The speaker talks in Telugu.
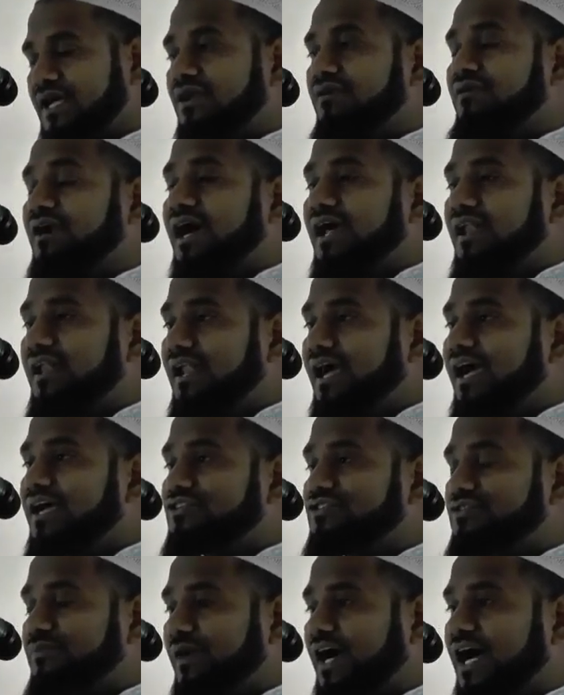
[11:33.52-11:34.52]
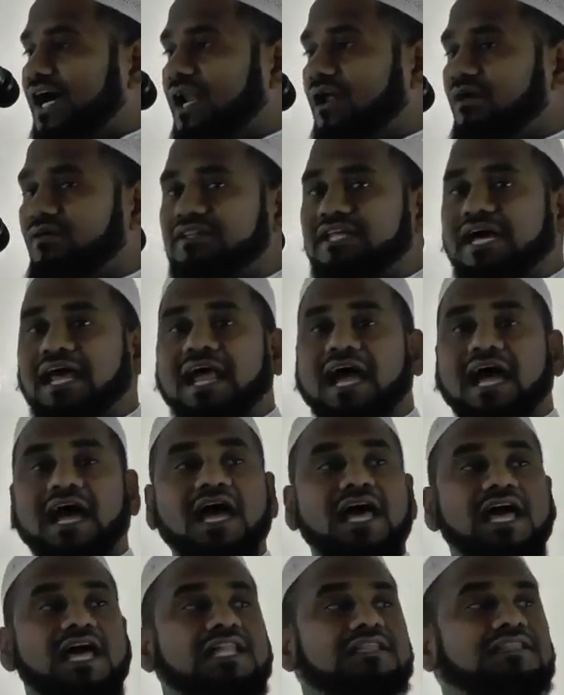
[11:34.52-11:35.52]
కనుక అల్లాహ్ సుబాన అవతాల
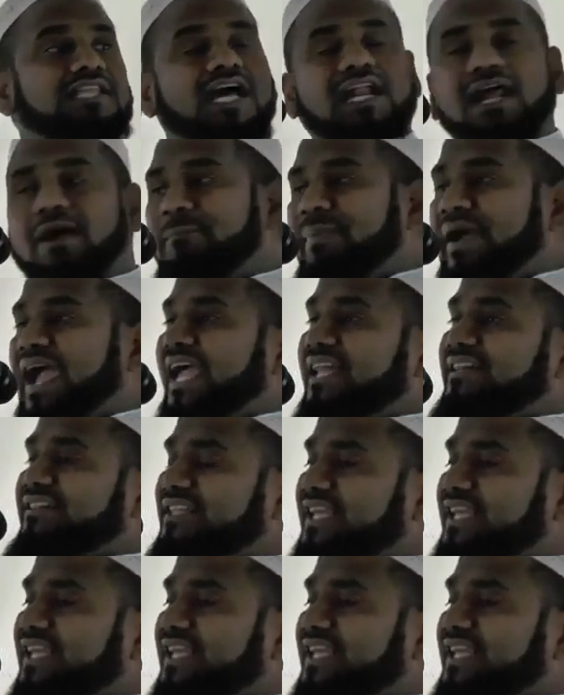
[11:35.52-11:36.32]
తనపై